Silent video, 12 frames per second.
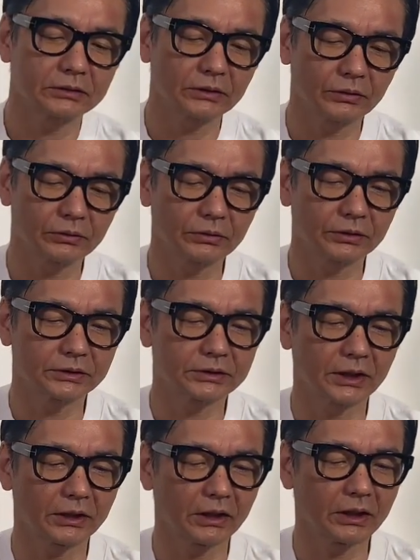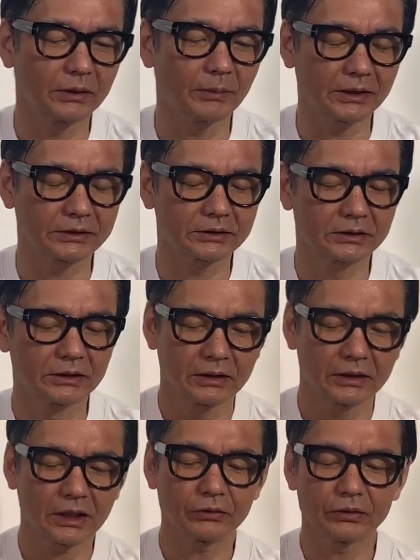それを取り付けています
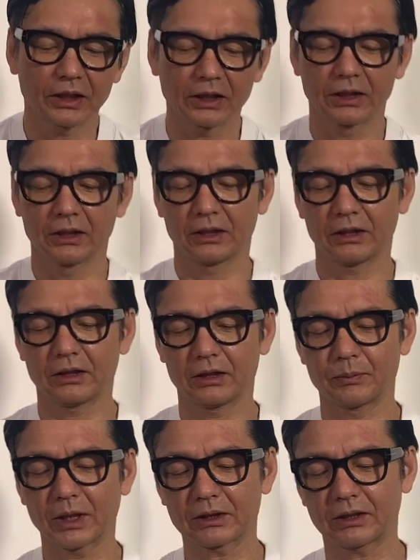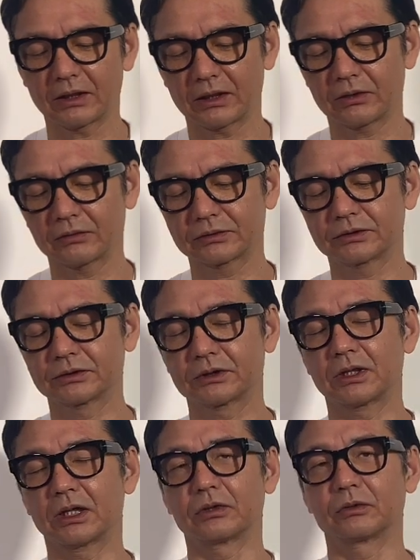なので、えー、マッケの靴っ
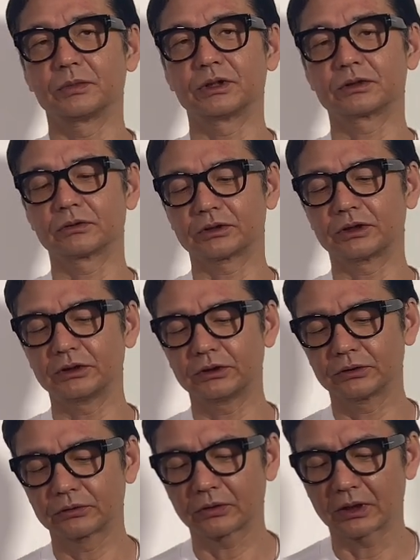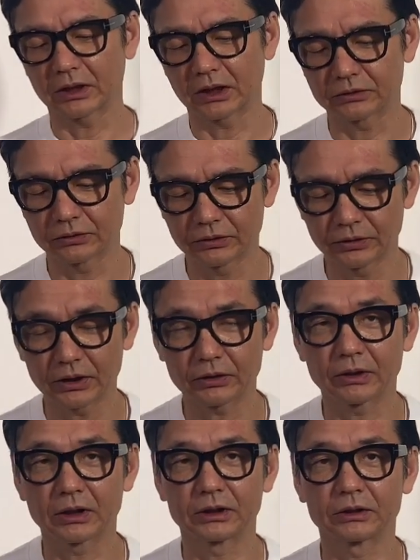てあの水の侵入とかがグッドイヤーと
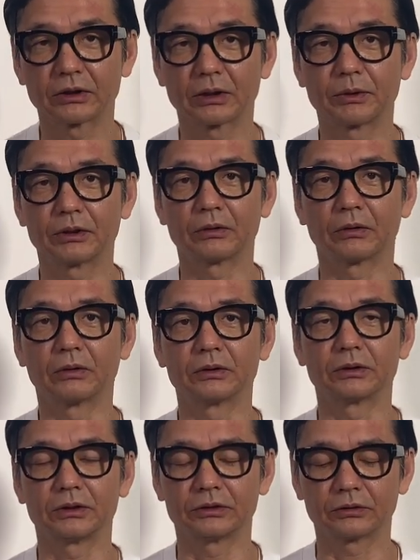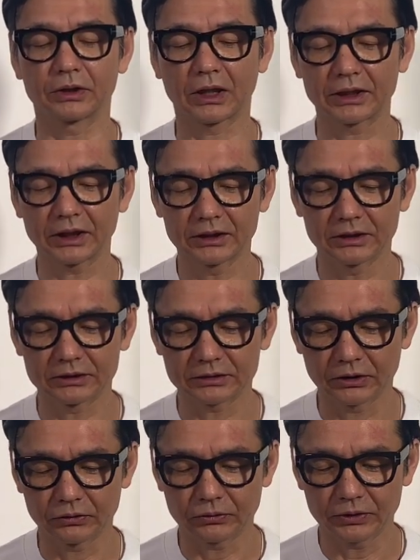かに比べると非常に早いんです
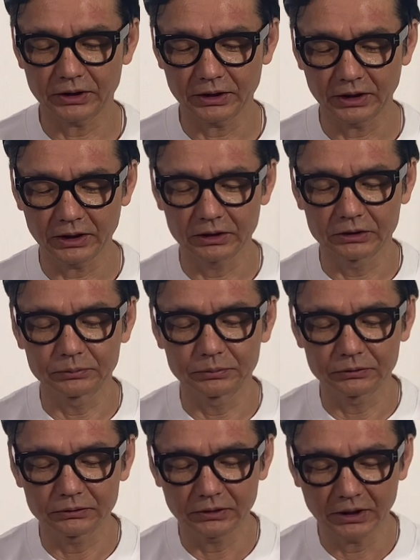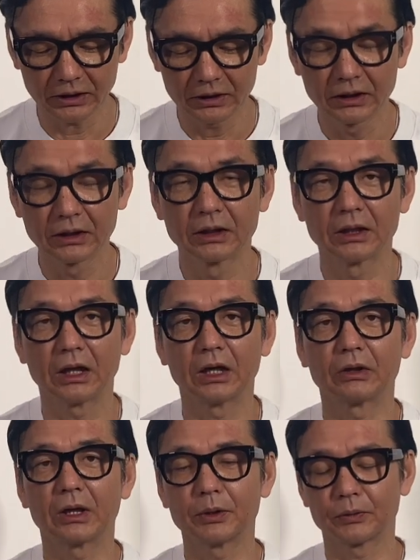けどこれでね幾分ねあ
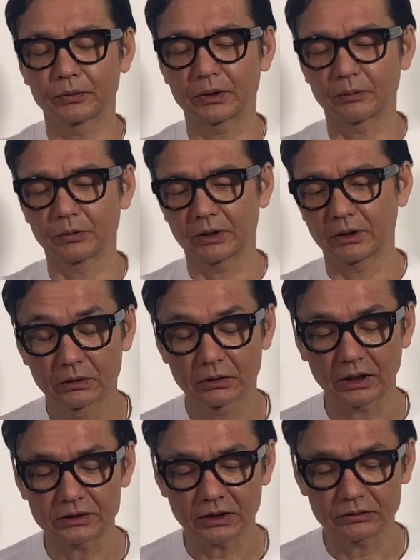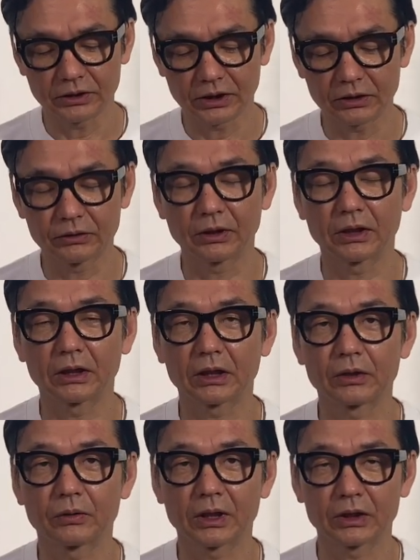の雨降ってもね対策できるんではな
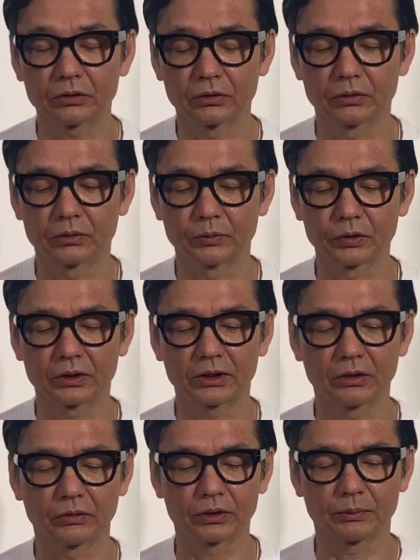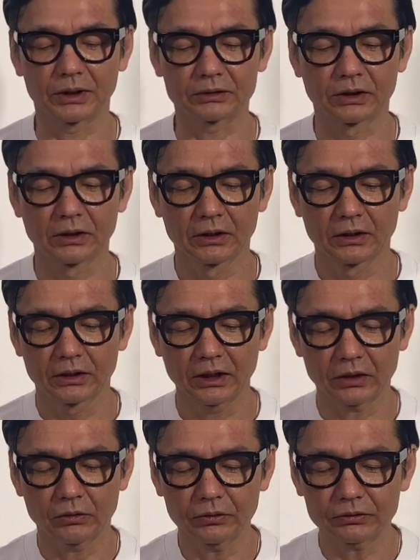かろうかと思っております
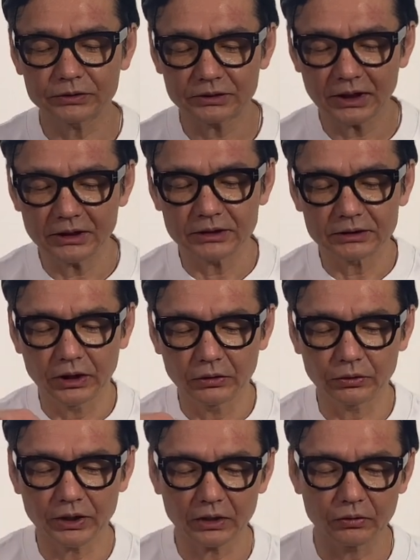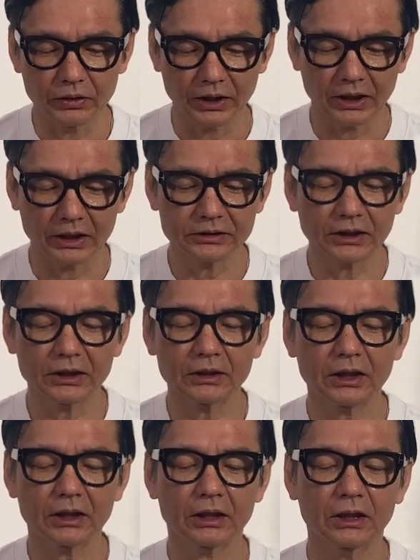でこの靴なんですけど結構ねカジュアル
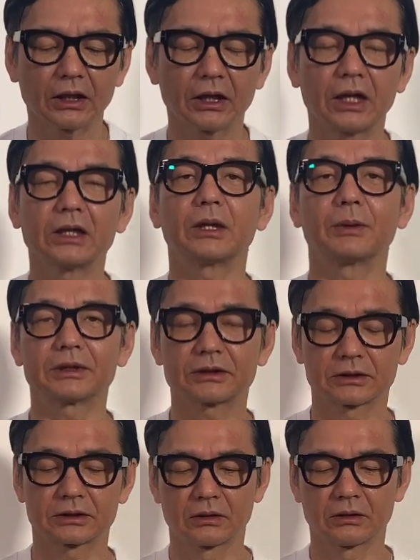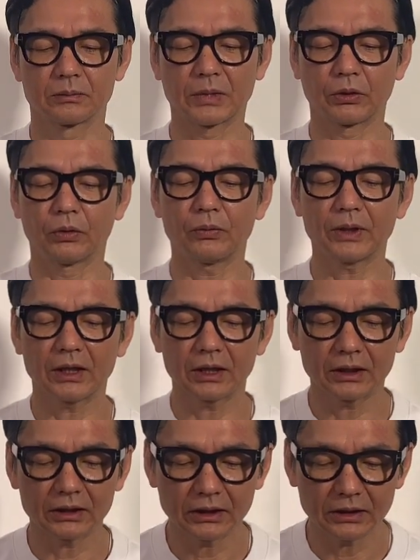で履いてますまあ
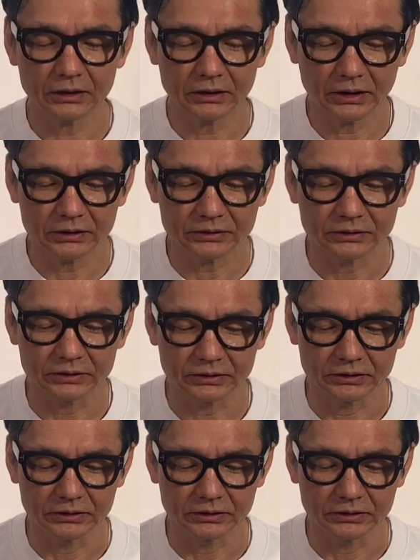ローファーですし